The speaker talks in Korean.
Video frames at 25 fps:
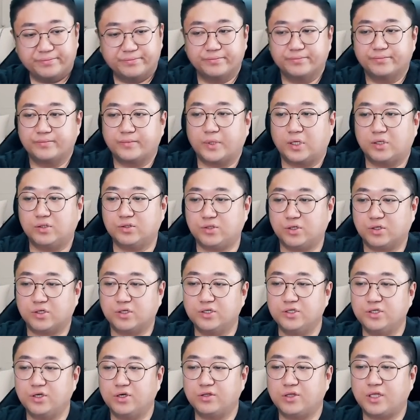음, 그렇죠.
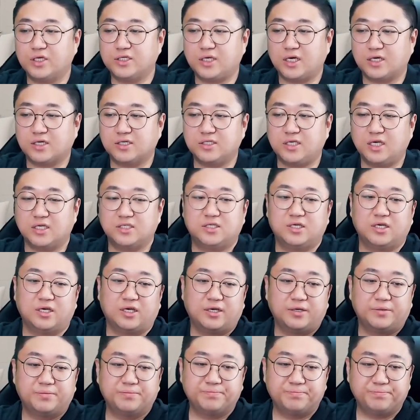근현대사 그
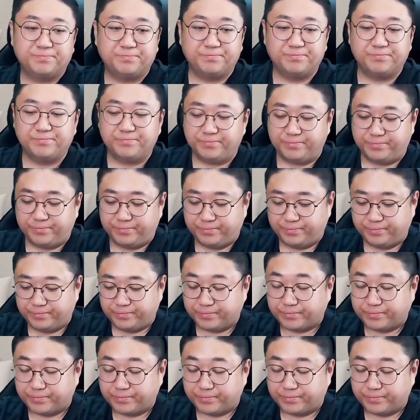자체. 음.